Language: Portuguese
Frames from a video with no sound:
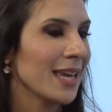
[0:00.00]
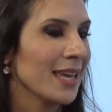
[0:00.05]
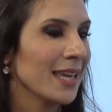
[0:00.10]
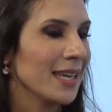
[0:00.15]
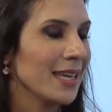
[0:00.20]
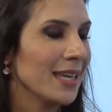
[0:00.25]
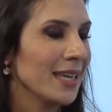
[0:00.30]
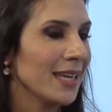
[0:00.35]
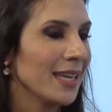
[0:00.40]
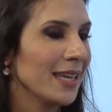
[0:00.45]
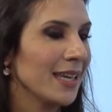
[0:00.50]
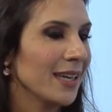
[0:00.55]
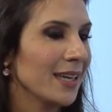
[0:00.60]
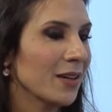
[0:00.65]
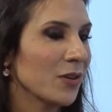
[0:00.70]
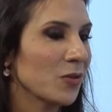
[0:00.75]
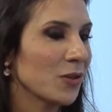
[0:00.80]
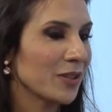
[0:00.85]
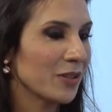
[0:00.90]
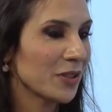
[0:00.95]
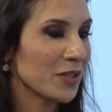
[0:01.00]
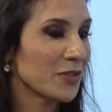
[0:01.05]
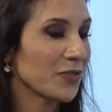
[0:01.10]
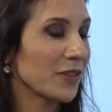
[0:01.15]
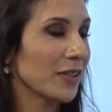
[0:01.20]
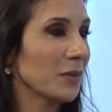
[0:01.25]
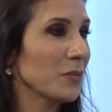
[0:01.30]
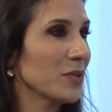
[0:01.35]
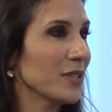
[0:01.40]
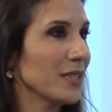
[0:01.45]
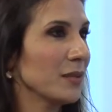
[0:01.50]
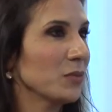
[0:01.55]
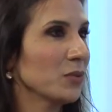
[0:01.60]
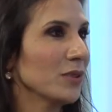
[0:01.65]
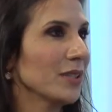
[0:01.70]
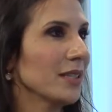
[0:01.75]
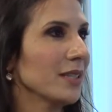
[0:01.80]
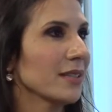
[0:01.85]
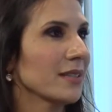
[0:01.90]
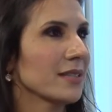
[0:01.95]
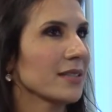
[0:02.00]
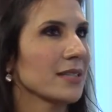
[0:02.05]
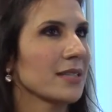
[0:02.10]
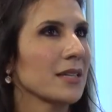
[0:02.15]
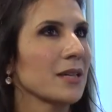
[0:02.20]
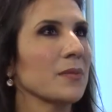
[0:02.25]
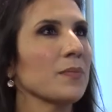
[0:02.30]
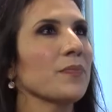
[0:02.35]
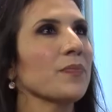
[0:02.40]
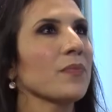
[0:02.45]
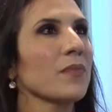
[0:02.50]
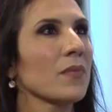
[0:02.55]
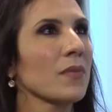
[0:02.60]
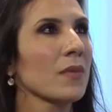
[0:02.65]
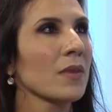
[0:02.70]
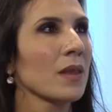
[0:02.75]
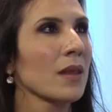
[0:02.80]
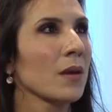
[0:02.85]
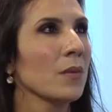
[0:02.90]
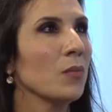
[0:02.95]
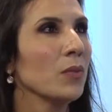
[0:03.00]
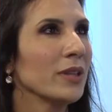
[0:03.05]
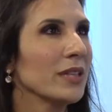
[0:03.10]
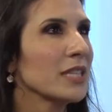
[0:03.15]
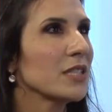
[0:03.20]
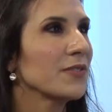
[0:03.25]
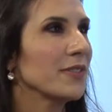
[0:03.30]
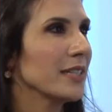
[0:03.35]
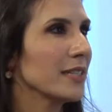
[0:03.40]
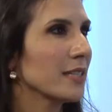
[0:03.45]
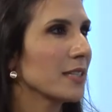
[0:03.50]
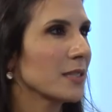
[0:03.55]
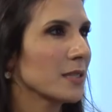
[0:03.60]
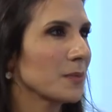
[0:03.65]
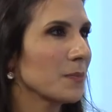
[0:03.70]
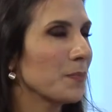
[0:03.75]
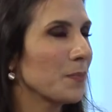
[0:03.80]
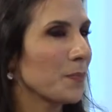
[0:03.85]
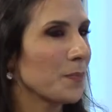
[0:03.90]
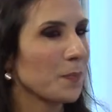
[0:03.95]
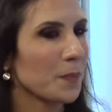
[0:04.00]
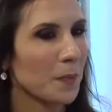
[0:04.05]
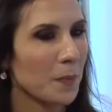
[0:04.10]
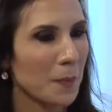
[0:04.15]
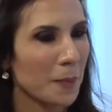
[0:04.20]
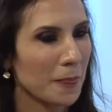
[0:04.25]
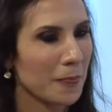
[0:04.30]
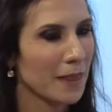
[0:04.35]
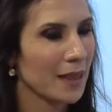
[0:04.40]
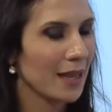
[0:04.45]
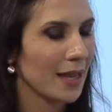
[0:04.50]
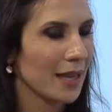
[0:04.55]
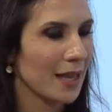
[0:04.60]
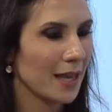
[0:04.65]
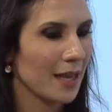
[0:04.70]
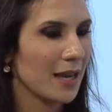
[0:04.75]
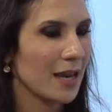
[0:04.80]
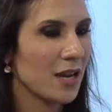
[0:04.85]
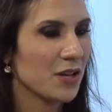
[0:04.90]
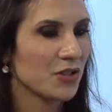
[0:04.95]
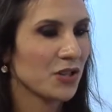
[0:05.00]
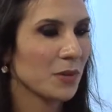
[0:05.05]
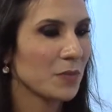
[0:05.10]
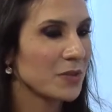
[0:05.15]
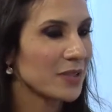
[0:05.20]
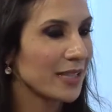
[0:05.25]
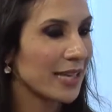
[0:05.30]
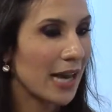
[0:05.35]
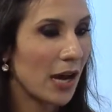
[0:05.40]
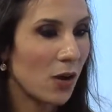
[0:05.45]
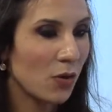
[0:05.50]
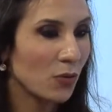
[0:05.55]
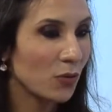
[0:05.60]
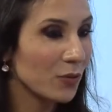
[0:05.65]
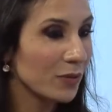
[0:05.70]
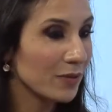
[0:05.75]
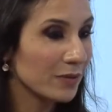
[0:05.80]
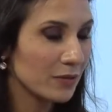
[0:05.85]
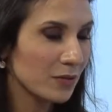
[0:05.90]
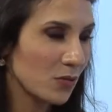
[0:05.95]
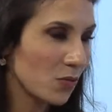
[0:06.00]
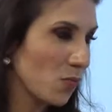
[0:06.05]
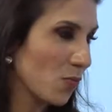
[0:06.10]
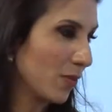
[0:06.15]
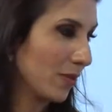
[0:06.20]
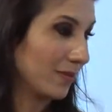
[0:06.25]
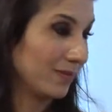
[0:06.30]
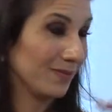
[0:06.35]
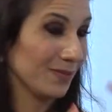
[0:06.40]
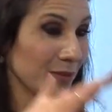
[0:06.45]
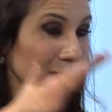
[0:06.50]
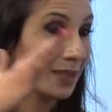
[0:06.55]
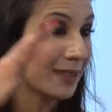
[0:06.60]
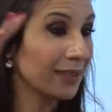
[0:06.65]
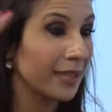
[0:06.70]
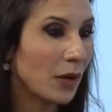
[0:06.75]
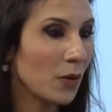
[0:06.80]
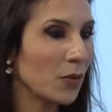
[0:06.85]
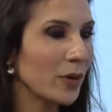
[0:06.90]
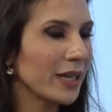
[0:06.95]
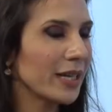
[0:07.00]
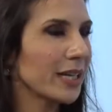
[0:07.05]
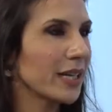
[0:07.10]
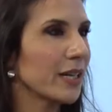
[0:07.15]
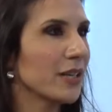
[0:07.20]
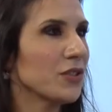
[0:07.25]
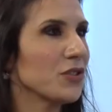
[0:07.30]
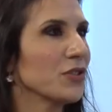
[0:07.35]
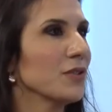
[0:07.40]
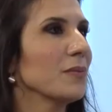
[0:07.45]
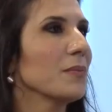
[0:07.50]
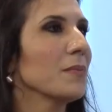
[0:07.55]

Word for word: E quando nós falamos em mudança, muitas vezes achamos que é algo tão grande,